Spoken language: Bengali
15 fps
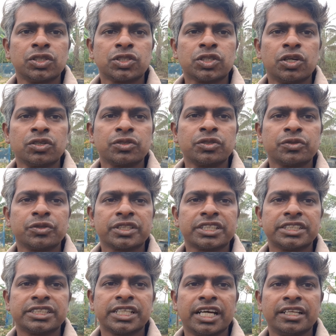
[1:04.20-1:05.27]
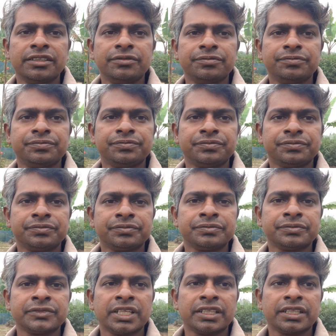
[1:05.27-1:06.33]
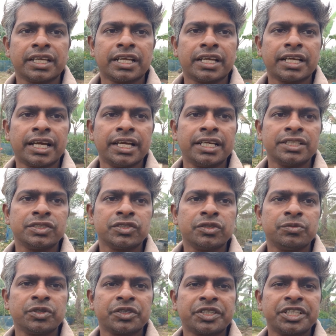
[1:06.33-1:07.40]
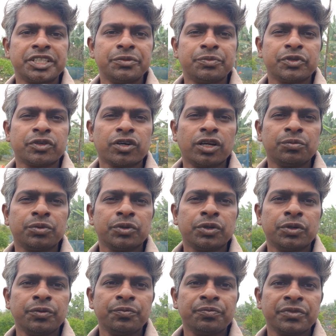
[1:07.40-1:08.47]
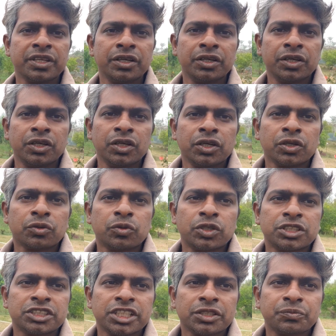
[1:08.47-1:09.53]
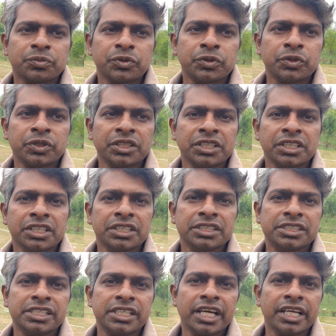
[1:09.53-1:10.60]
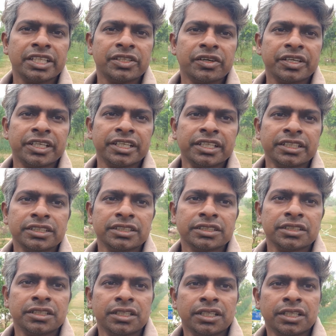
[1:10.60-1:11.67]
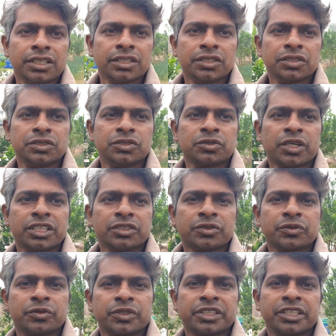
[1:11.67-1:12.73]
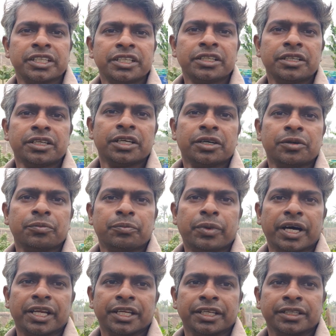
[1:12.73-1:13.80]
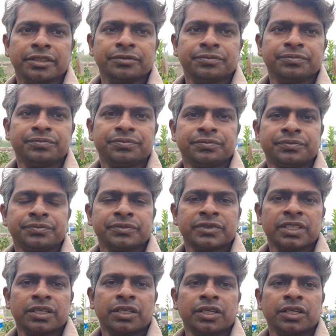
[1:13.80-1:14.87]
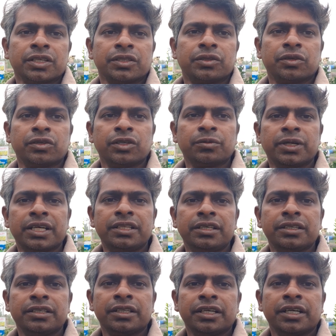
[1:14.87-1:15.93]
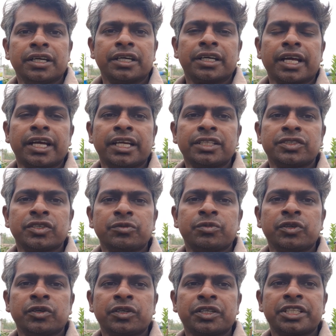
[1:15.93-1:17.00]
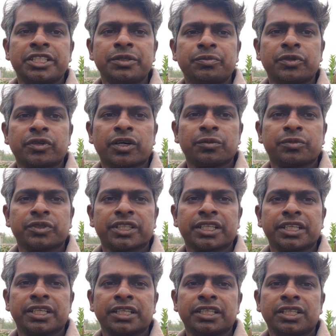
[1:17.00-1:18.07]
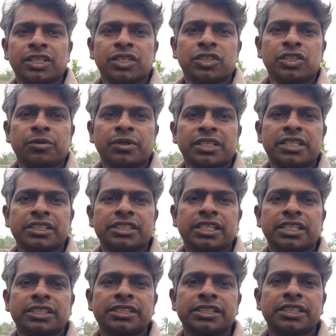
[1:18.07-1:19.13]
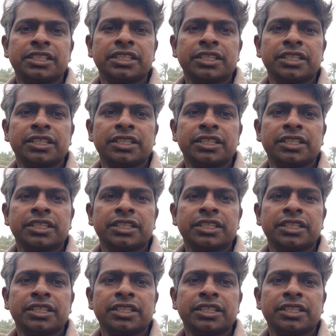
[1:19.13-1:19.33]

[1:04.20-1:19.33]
সংগ্রহ করতে চান তারা রায়ান জৈব কৃষি প্রকল্প কোটচাঁদপুর ঝিনাইদহে যোগাযোগ করতে পারেন ধন্যবাদ রায়ান জৈব কৃষি প্রকল্প থেকে সবাইকে জানাচ্ছি